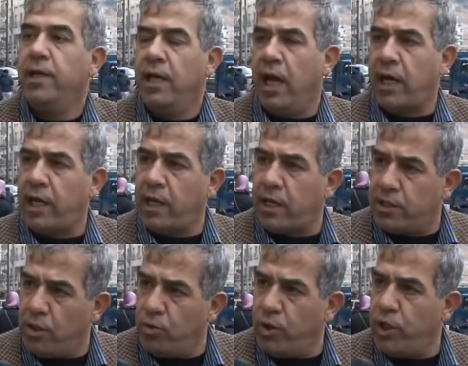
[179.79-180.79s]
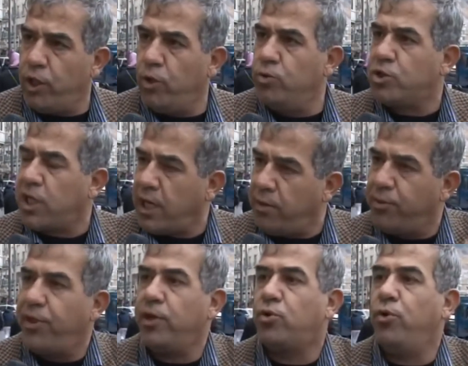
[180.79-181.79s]
الحقيقه الدوليه وان شاء الله
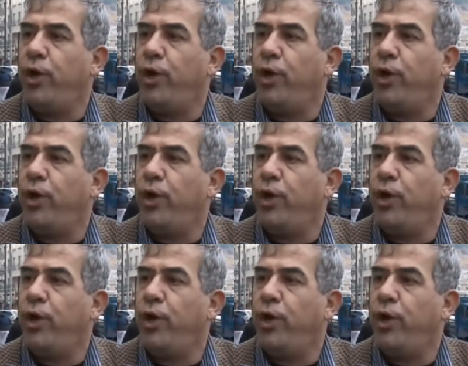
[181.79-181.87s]
بتضلكم